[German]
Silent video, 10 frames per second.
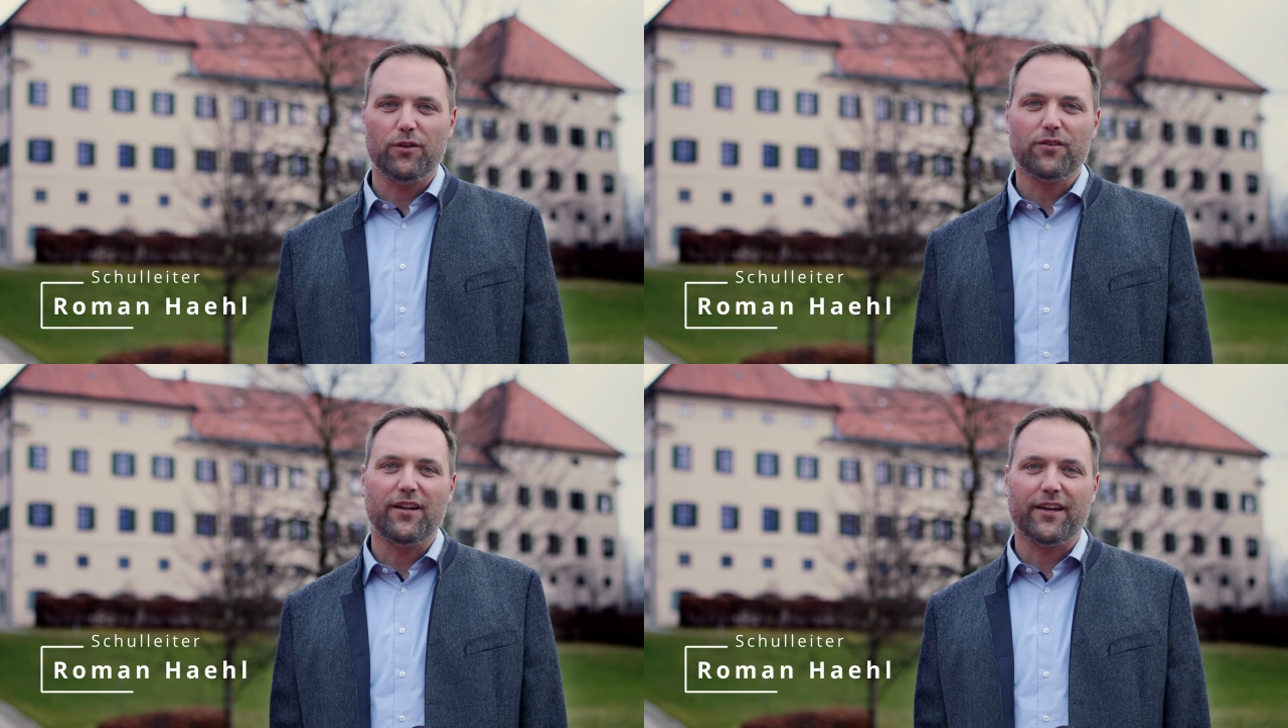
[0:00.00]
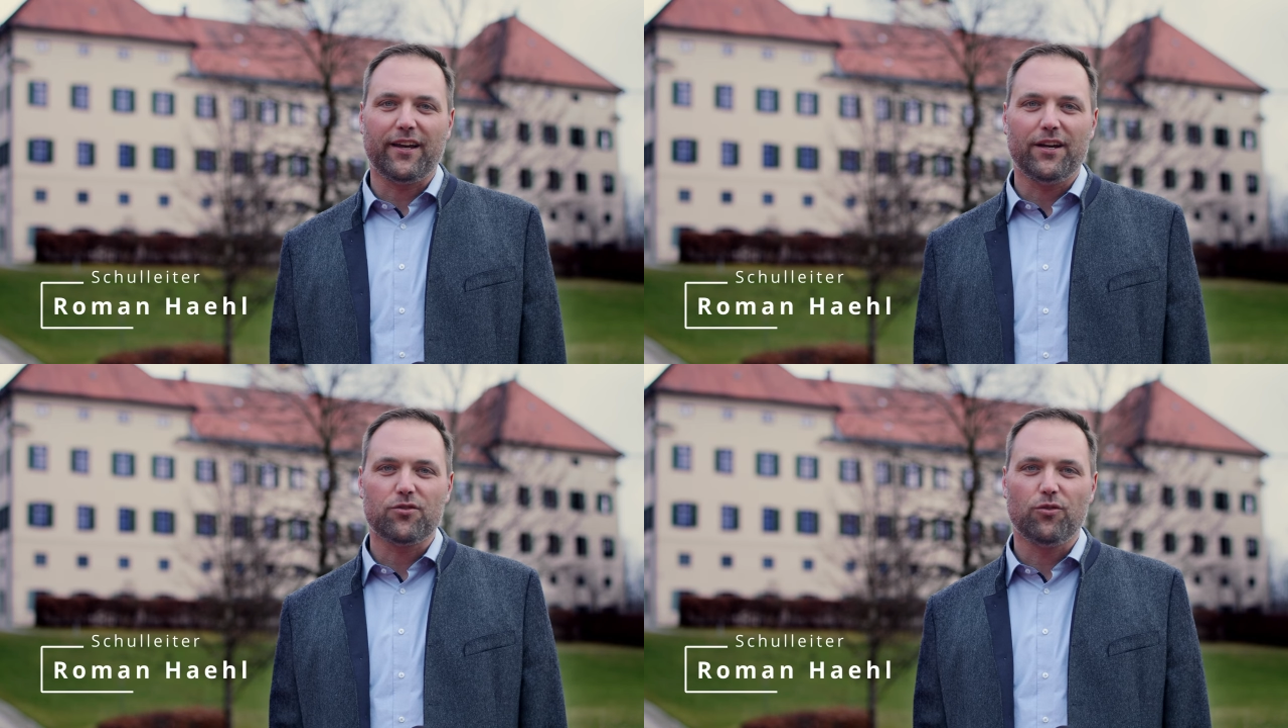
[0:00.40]
Ursula
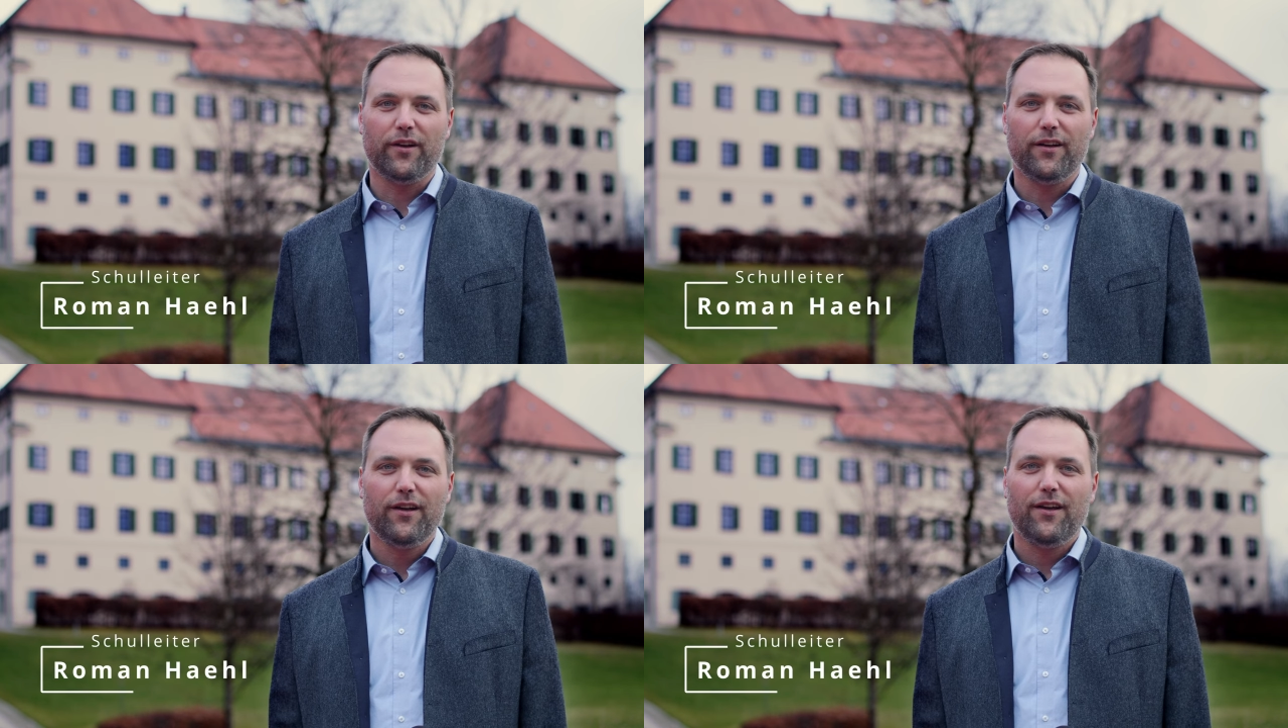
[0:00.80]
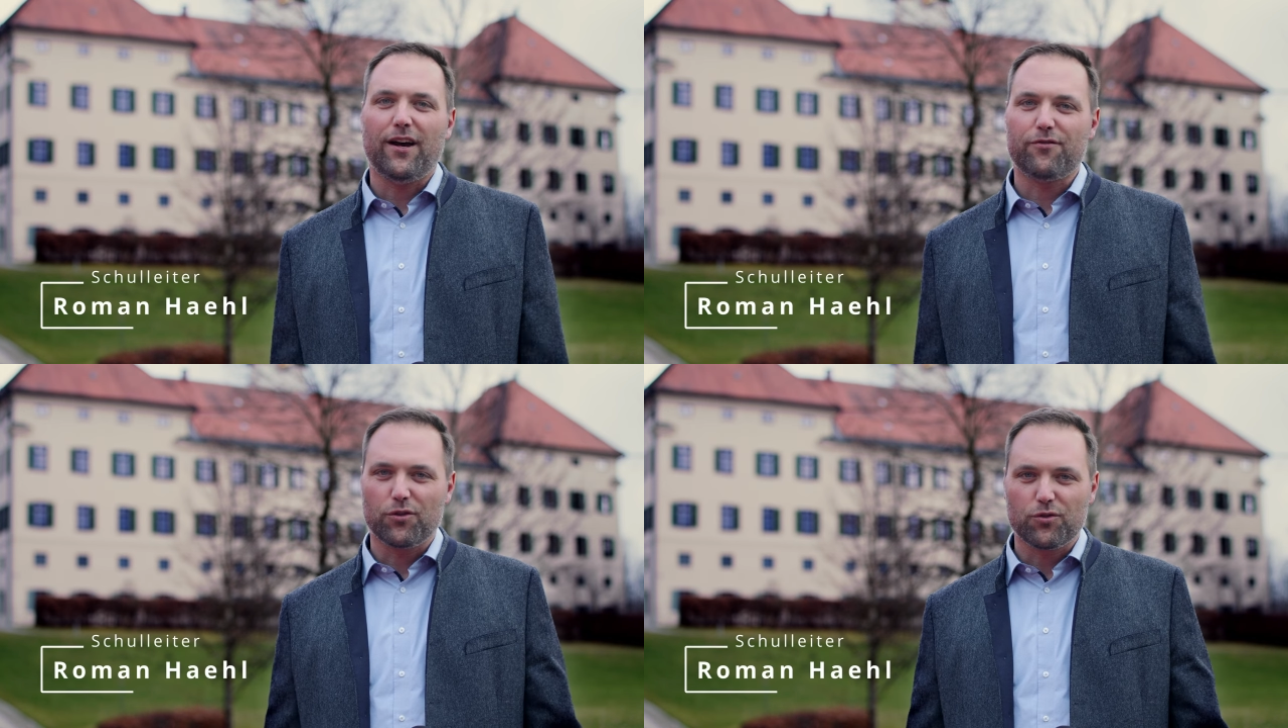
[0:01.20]
Realschule
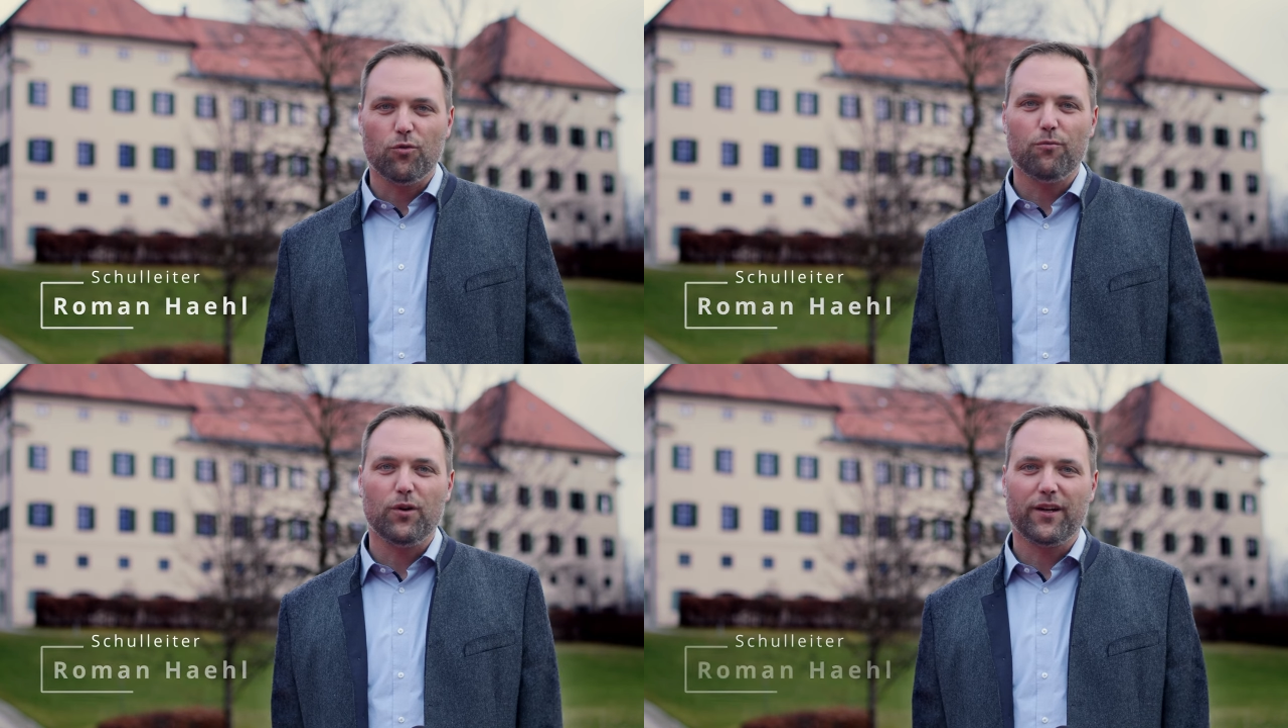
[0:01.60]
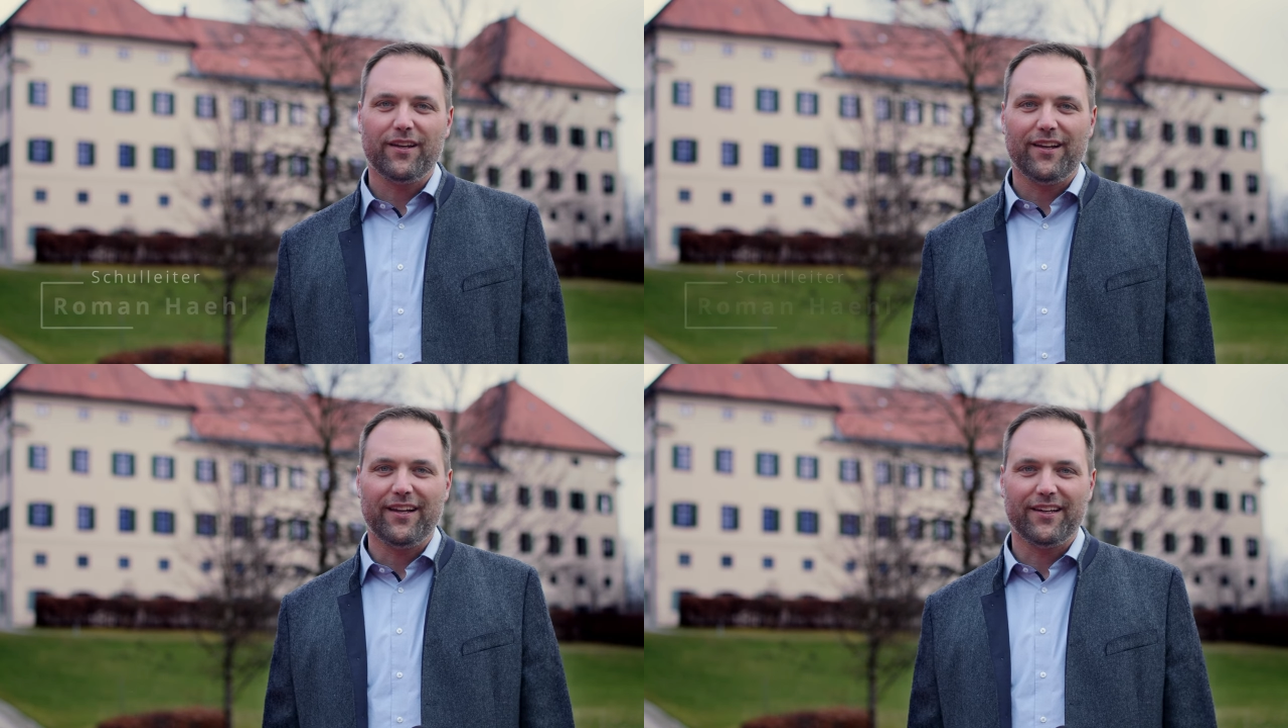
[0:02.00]
auf Schloss Homburg
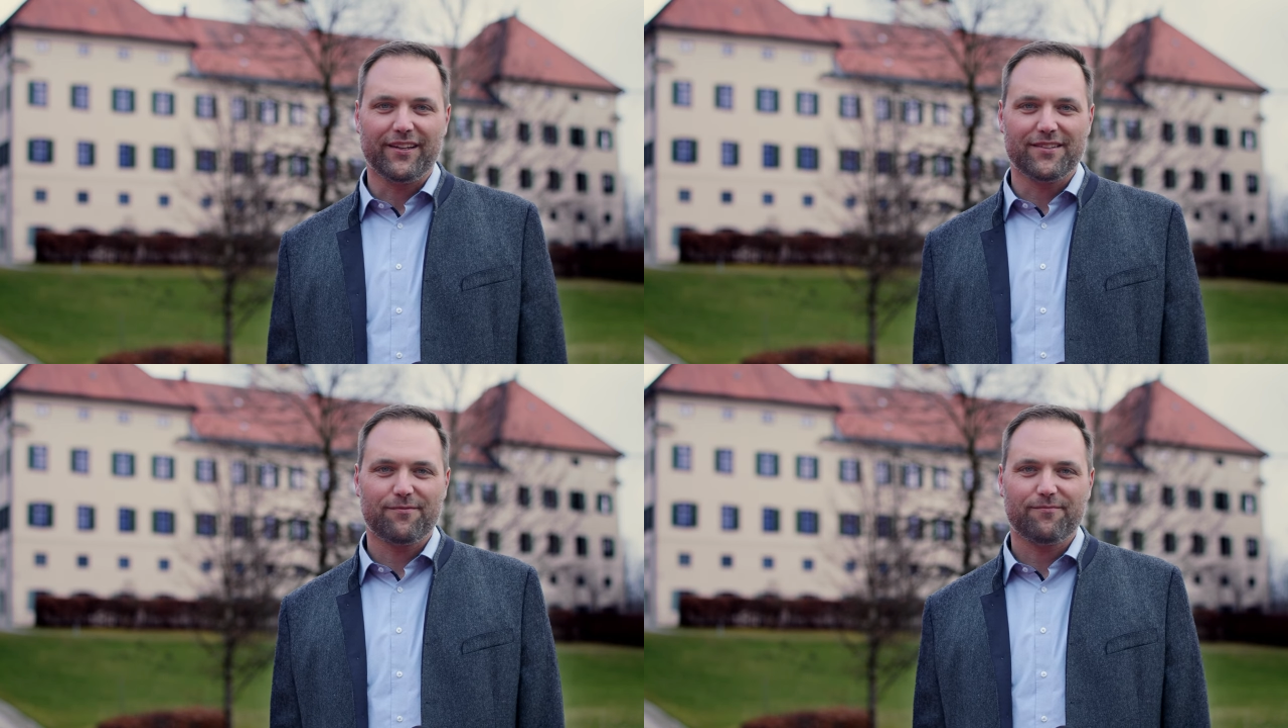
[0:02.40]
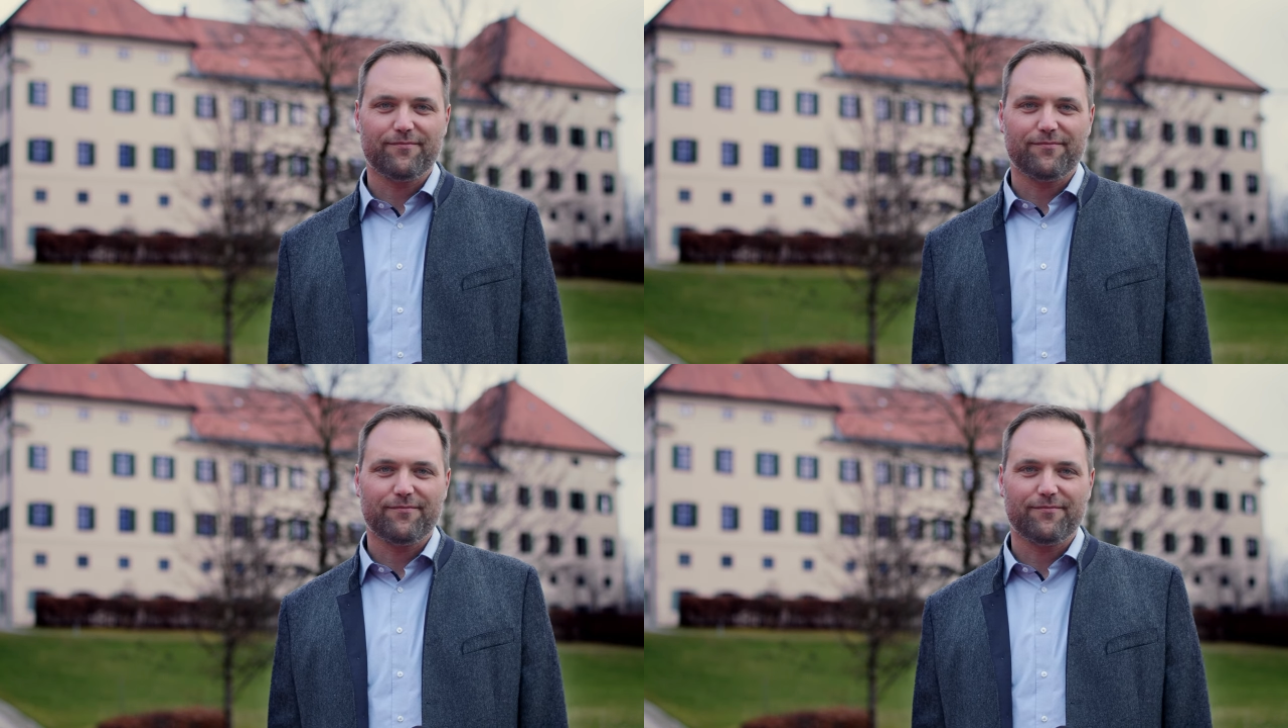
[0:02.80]
in Lenkries.